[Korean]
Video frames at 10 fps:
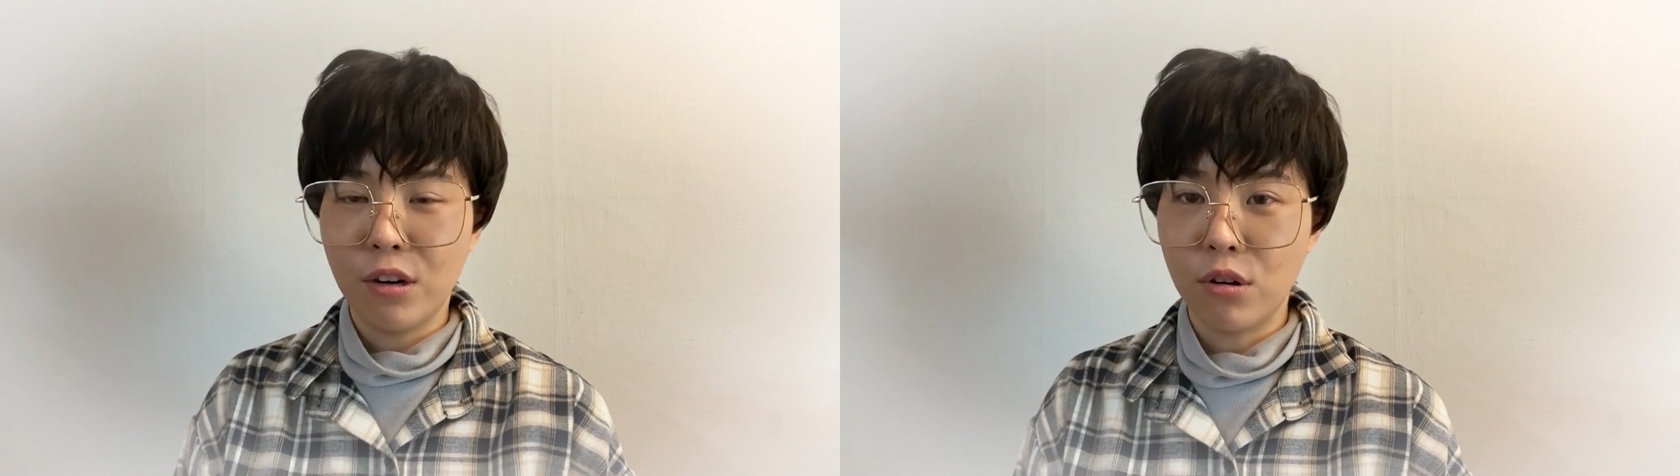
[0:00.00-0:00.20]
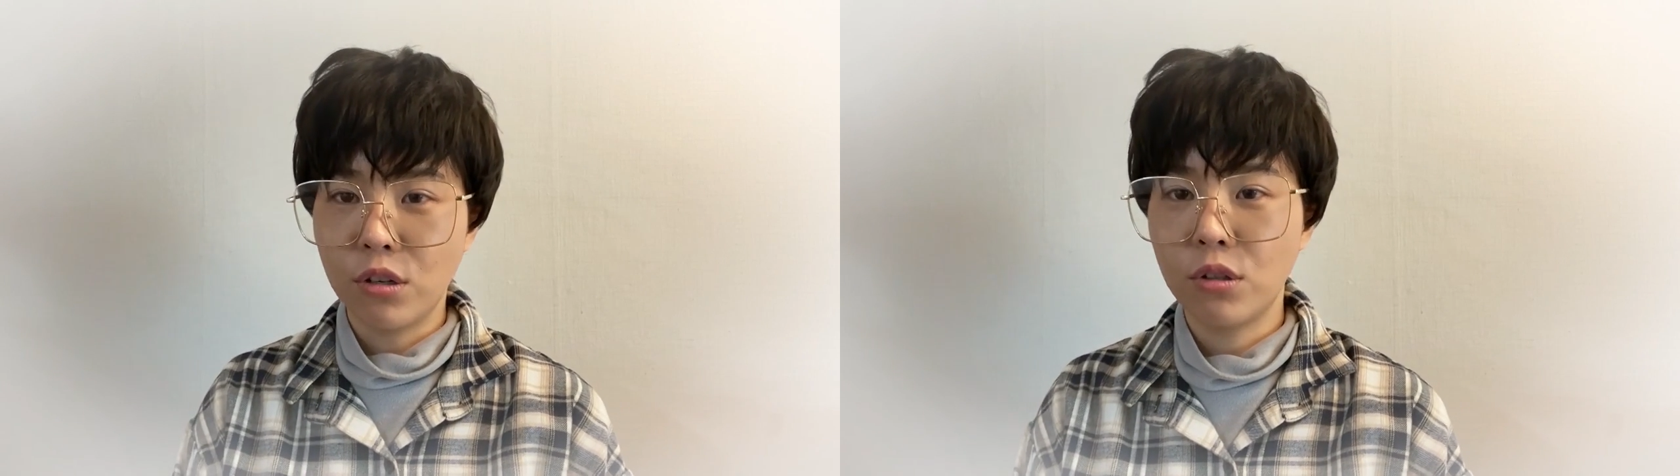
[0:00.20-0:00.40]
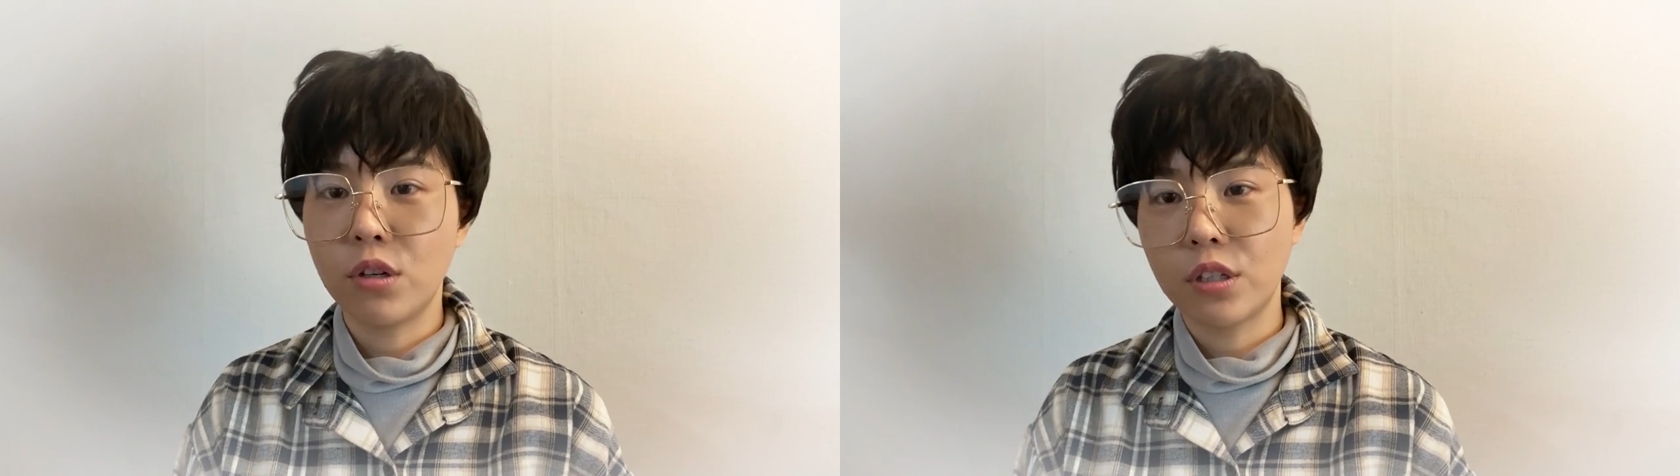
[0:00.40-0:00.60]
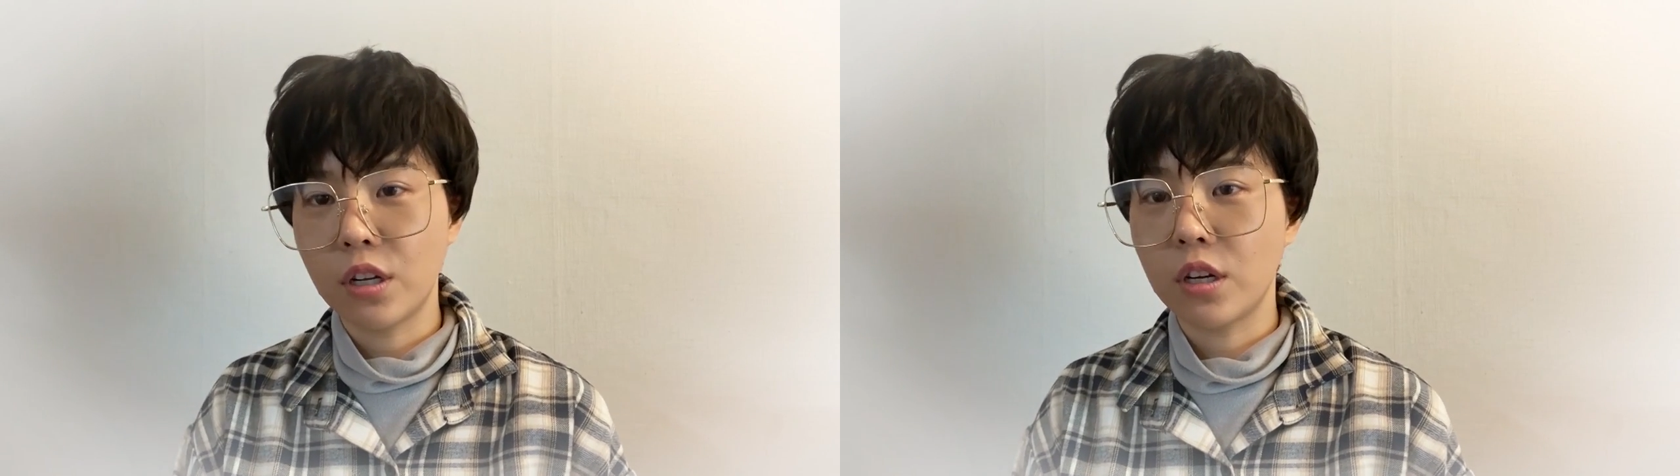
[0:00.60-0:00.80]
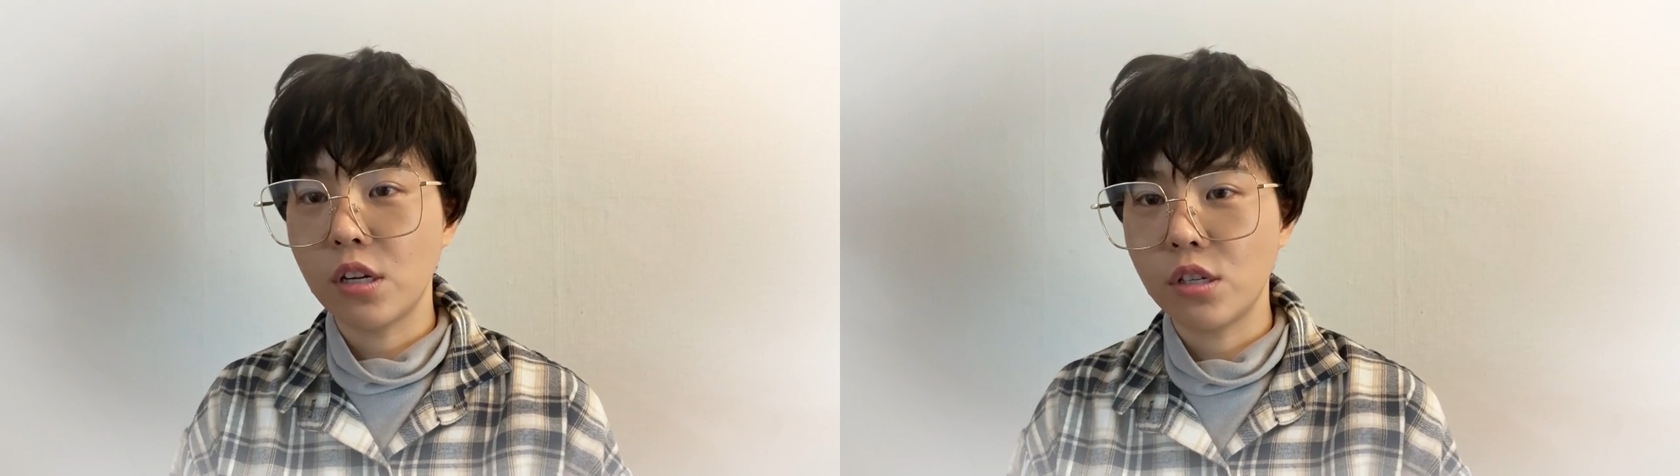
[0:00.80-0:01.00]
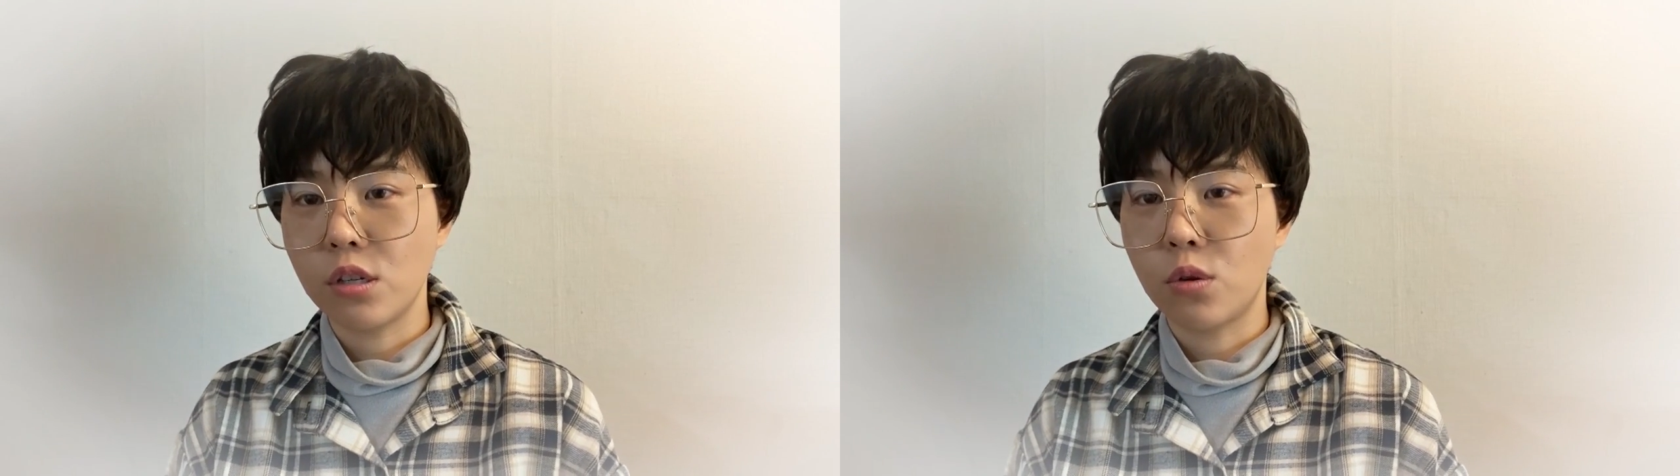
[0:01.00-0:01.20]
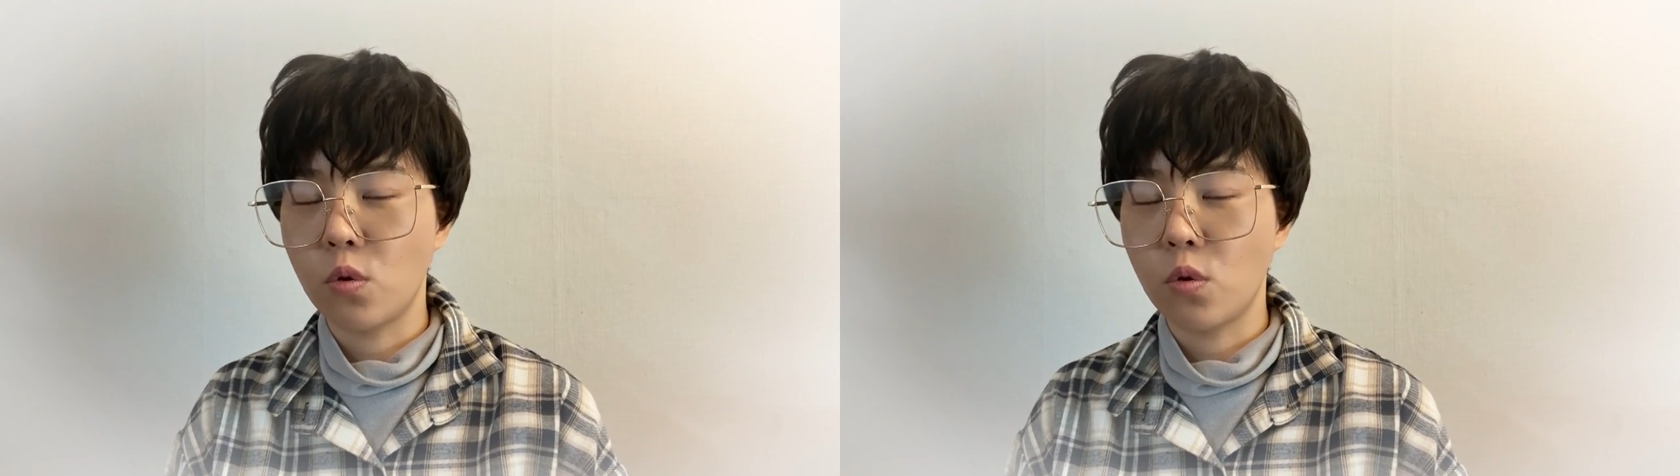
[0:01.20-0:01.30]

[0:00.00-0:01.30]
어른 될 때까지